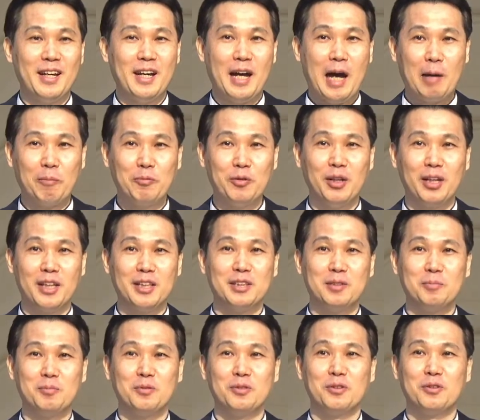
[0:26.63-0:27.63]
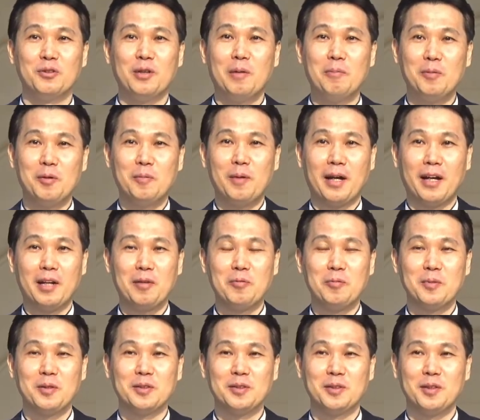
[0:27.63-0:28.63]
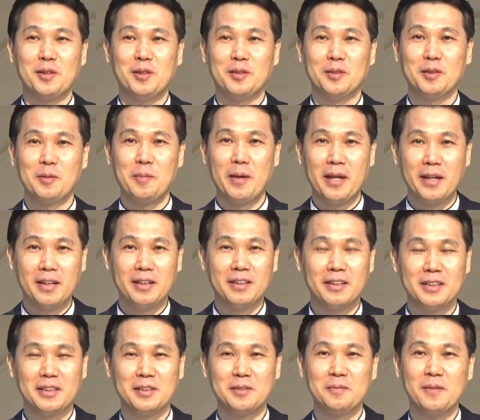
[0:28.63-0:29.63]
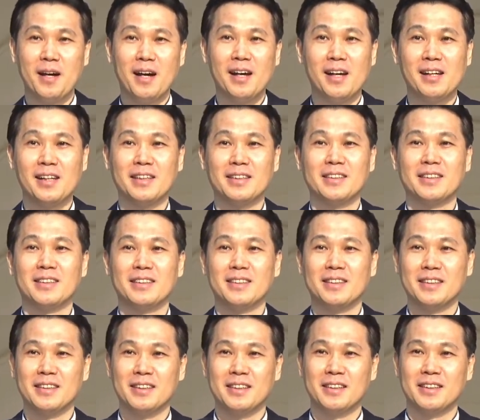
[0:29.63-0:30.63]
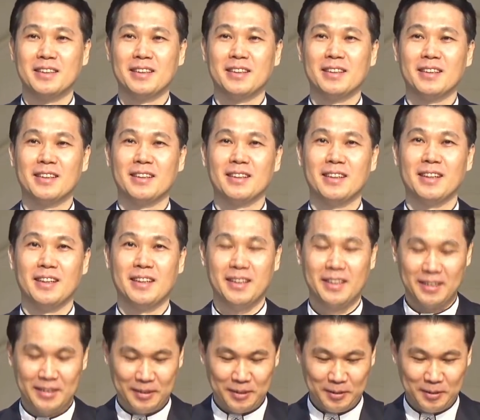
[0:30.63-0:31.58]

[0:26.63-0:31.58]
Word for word: 앞뒤에 계신 분도 한번 바라보면서 이제 메리 크리스마스. 네.